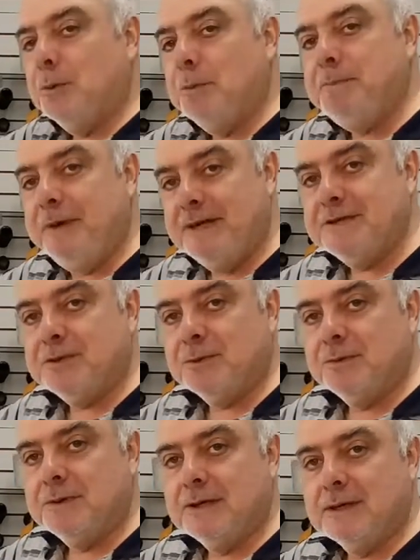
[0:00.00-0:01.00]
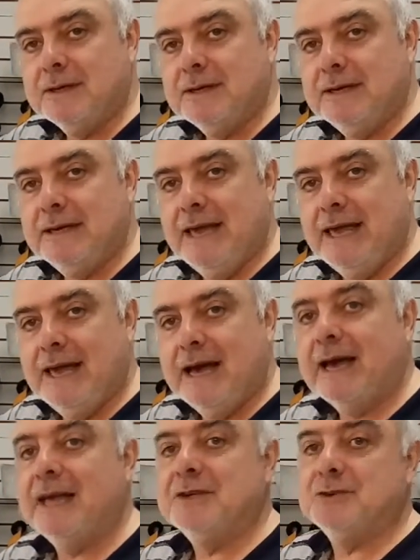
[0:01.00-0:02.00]
o pixel, que é
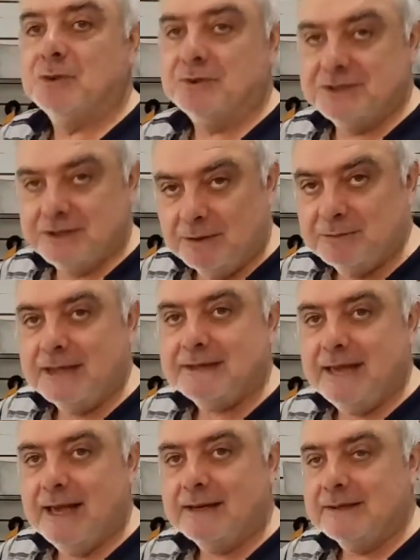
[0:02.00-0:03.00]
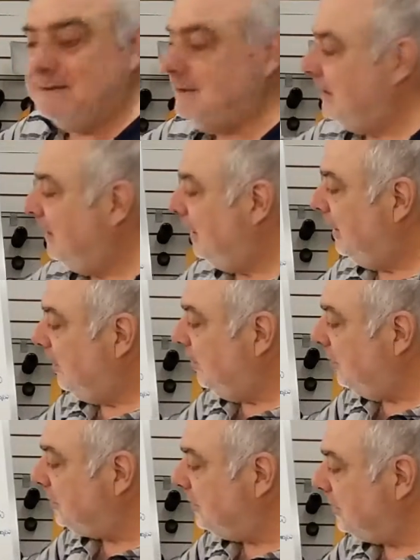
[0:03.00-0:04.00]
a resolução da tela, e
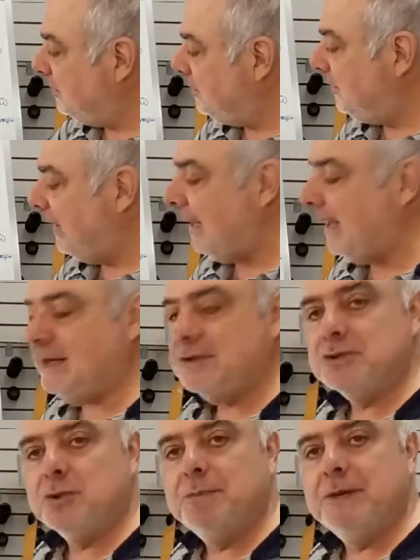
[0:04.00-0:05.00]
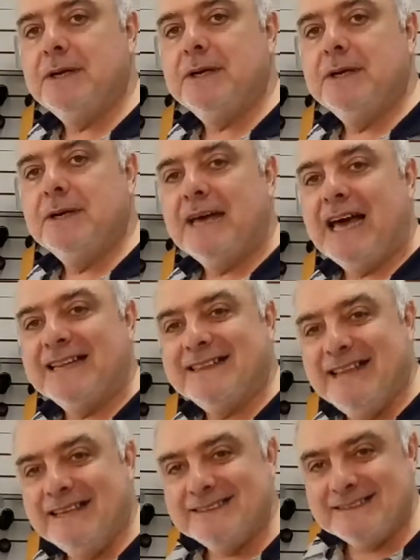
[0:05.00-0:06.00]
hoje nós vamos falar sobre a
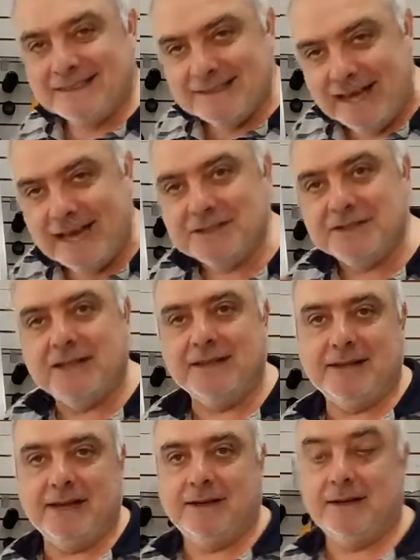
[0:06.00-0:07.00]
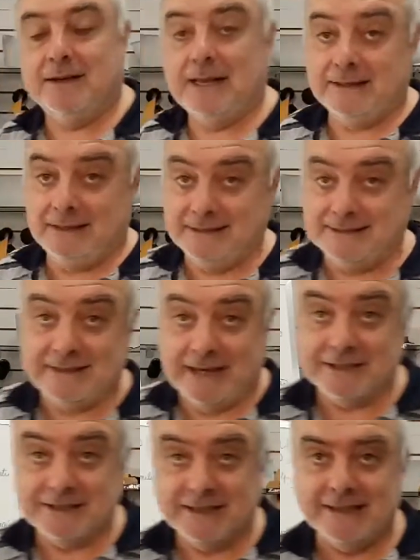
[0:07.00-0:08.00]
densidade da tela. A
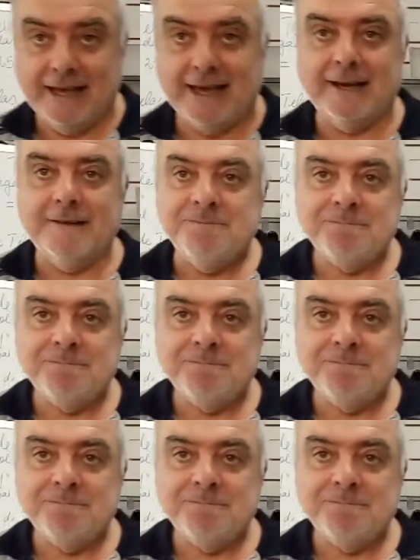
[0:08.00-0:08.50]
densidade da tela